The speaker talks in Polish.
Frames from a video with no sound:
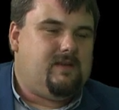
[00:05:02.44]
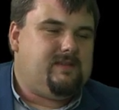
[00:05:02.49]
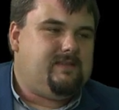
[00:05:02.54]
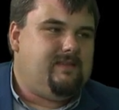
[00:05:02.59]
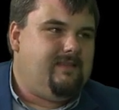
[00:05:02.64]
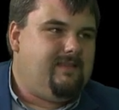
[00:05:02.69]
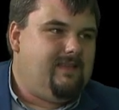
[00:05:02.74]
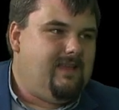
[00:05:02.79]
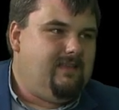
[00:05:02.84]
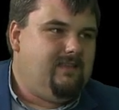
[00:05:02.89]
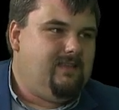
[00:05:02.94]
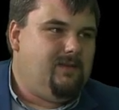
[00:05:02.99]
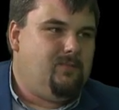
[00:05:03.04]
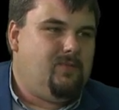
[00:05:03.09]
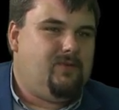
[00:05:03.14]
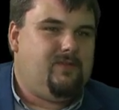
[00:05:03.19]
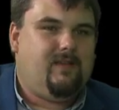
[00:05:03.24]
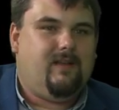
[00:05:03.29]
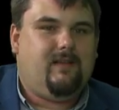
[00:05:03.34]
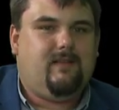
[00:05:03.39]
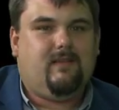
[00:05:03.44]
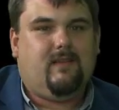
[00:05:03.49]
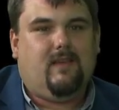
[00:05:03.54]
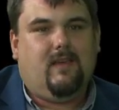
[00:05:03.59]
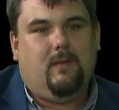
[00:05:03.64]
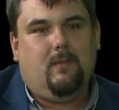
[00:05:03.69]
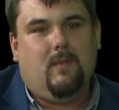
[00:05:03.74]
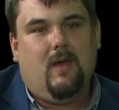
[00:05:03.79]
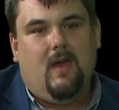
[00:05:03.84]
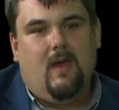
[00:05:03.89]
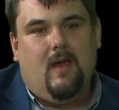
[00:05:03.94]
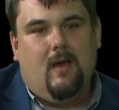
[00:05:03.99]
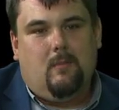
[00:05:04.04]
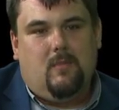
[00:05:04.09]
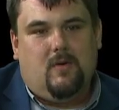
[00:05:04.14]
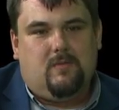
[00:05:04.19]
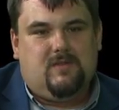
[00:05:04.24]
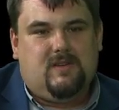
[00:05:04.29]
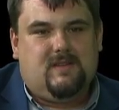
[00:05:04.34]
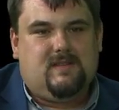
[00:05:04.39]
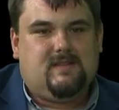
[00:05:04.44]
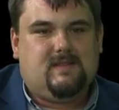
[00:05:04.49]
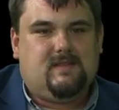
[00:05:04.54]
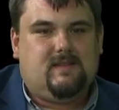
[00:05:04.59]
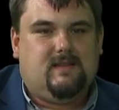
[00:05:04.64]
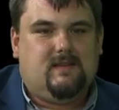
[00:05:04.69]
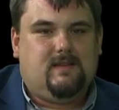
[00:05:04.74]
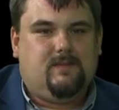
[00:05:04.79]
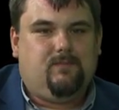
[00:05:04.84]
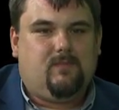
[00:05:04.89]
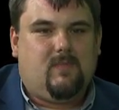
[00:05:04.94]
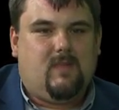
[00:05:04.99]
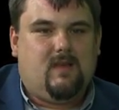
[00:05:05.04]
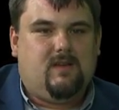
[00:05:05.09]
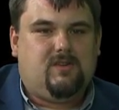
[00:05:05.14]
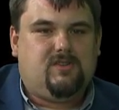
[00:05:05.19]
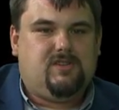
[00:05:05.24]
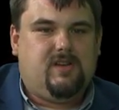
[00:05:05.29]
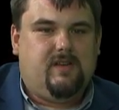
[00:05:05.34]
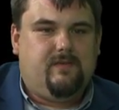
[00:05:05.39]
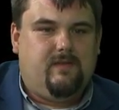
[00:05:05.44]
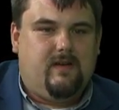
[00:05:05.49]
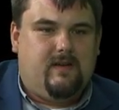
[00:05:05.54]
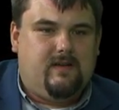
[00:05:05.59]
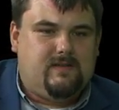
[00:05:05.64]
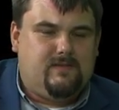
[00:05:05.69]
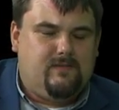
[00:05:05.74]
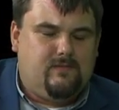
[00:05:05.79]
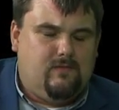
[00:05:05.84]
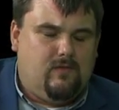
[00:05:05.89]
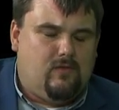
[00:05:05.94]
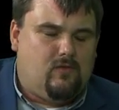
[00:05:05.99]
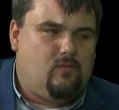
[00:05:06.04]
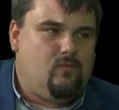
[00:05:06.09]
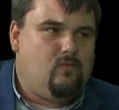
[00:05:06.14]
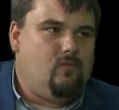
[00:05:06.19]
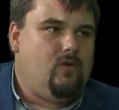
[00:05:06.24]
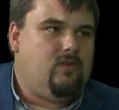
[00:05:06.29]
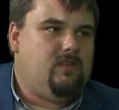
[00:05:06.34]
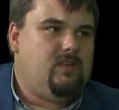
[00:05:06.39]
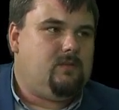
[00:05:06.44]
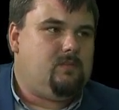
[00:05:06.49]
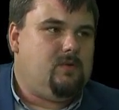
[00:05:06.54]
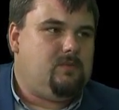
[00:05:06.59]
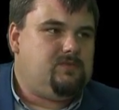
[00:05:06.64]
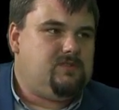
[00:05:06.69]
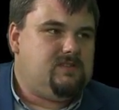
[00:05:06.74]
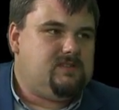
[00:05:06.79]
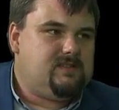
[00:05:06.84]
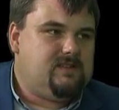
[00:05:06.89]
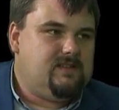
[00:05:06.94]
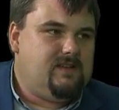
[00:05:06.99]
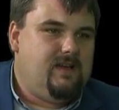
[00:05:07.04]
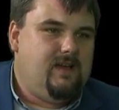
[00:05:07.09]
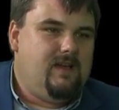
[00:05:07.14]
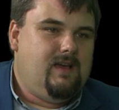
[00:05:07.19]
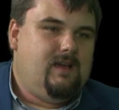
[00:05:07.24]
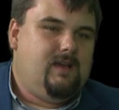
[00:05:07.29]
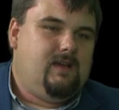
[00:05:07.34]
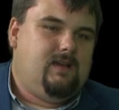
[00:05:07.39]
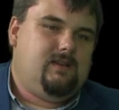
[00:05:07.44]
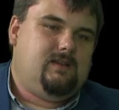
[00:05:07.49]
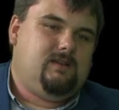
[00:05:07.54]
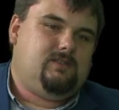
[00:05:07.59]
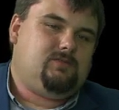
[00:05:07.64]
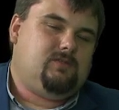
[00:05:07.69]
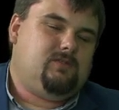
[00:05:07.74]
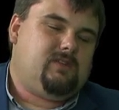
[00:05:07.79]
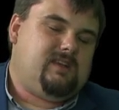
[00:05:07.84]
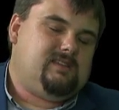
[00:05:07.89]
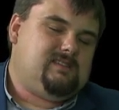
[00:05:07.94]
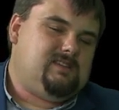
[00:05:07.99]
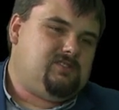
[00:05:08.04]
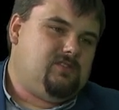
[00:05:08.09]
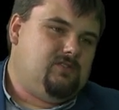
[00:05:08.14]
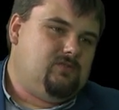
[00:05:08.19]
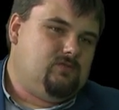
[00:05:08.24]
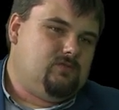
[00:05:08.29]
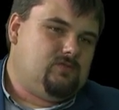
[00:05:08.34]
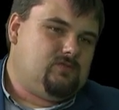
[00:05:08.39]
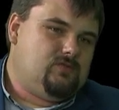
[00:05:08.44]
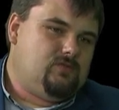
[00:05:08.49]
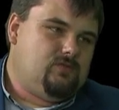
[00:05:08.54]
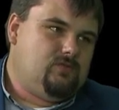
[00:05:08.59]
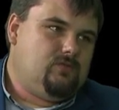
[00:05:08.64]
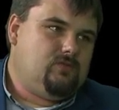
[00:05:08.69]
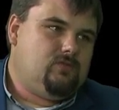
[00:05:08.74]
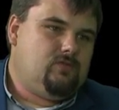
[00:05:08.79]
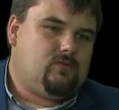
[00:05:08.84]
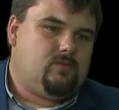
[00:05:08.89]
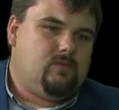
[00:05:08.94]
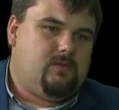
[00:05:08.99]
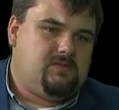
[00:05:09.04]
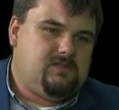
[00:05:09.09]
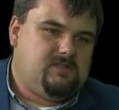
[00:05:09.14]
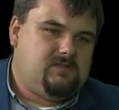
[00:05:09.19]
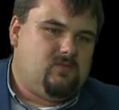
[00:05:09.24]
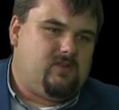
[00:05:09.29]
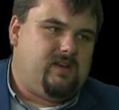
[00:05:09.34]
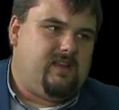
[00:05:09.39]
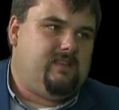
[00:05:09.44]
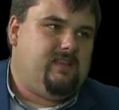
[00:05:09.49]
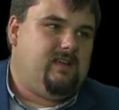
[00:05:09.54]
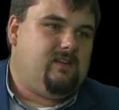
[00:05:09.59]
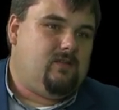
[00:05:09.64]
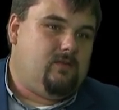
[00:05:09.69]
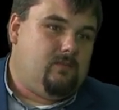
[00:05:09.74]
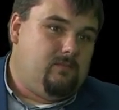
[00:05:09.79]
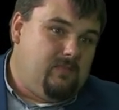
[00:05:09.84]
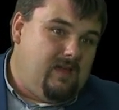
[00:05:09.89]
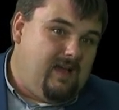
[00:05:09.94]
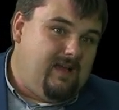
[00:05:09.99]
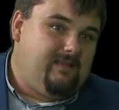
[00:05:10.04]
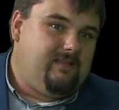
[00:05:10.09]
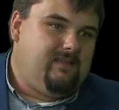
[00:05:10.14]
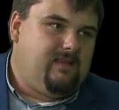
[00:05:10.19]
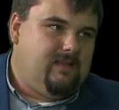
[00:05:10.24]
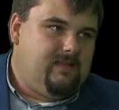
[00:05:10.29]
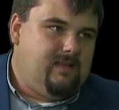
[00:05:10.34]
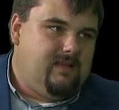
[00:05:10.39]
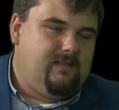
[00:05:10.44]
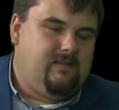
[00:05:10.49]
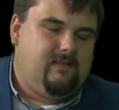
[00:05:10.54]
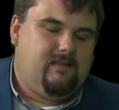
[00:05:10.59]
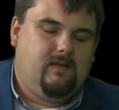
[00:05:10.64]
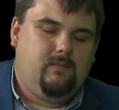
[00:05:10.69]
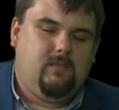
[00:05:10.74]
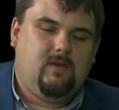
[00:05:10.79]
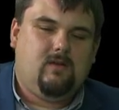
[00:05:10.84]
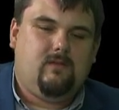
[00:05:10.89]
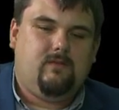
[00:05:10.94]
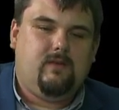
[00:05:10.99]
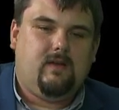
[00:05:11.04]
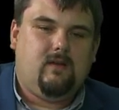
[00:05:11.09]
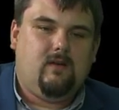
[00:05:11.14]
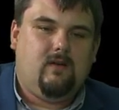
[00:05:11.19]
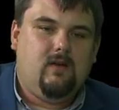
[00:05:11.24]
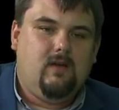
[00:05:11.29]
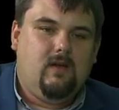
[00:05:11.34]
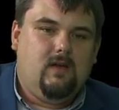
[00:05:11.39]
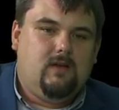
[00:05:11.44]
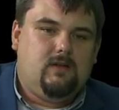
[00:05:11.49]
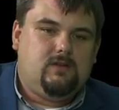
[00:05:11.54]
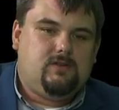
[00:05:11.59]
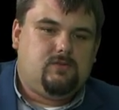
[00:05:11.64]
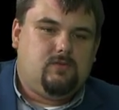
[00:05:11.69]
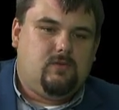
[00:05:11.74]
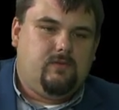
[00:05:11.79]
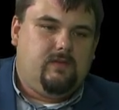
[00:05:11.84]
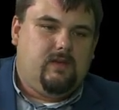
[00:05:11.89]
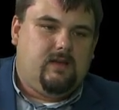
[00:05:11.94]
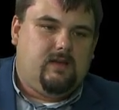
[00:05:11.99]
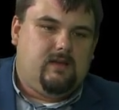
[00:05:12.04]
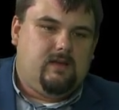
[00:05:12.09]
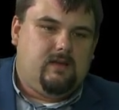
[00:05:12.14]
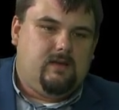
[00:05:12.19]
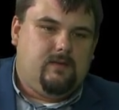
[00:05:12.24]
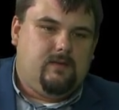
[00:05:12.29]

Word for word: asystentem poselskim, poprzez mm, szefa Forum Młodych, poprzez e, członka zarządu struktur, poprzez radnego miasta, teraz sejmikowego, człowiek